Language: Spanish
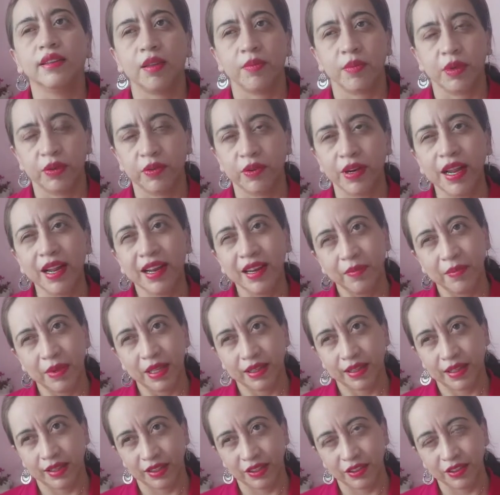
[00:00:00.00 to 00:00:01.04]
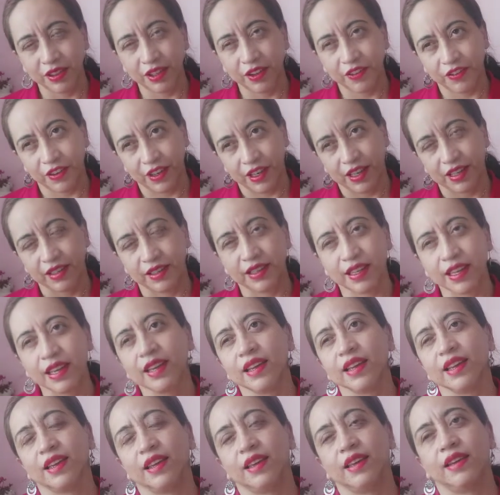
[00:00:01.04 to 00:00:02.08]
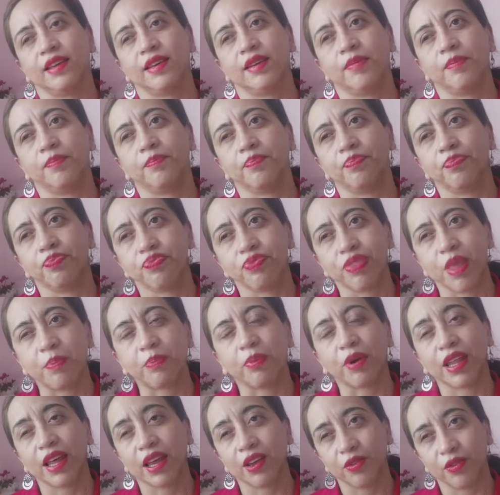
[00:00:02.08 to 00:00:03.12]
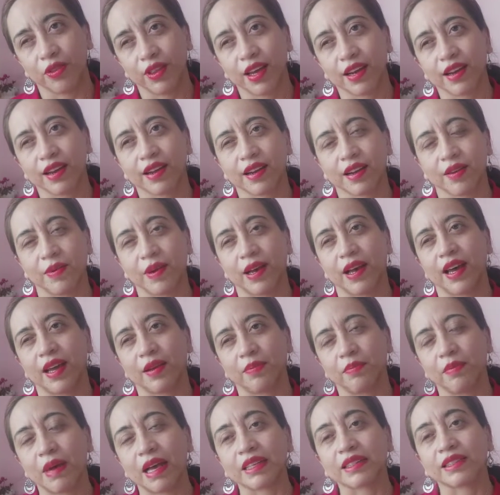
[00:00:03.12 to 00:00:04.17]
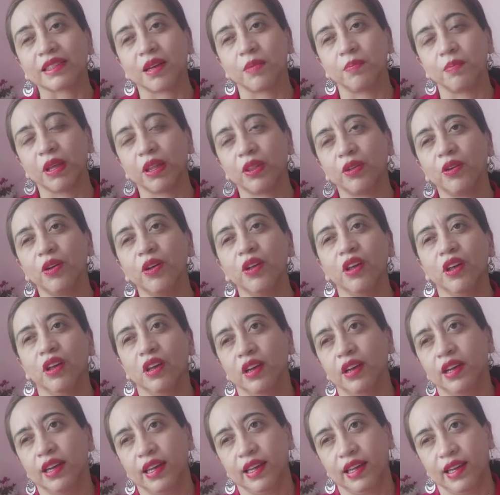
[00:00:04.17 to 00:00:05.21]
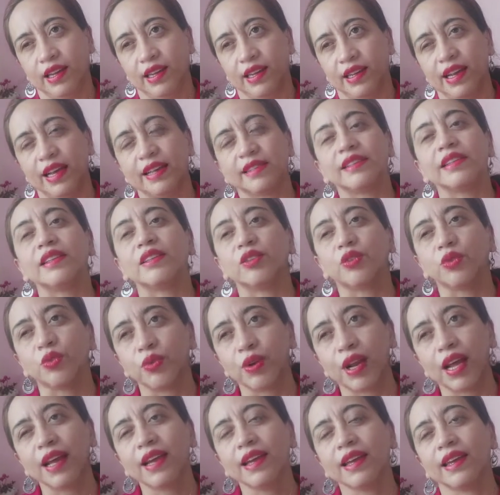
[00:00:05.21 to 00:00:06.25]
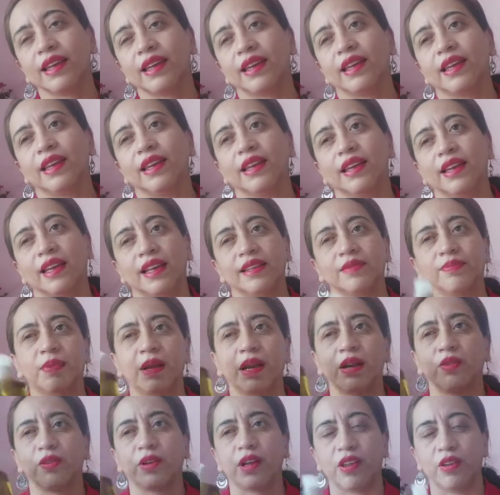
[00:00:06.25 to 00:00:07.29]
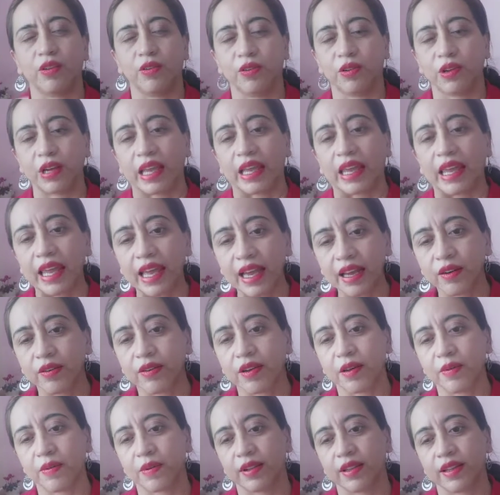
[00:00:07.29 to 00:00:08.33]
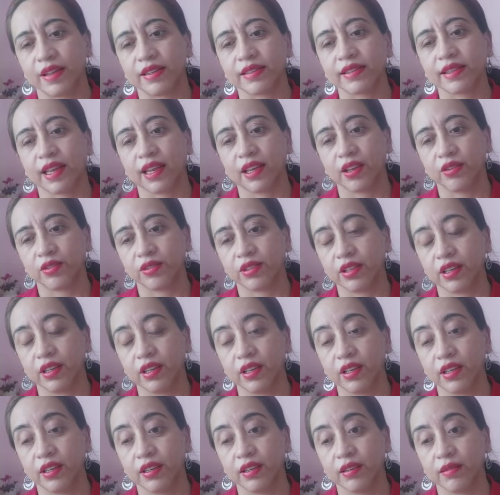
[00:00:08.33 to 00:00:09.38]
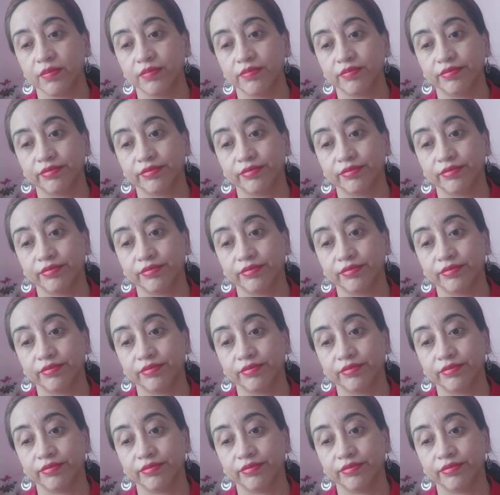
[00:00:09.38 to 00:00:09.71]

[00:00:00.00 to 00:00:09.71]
También una alimentación diferente eh, te puede ayudar a rebajar más rápido eh, la cintura y que es para lo que yo lo quiero. La verdad es que yo sí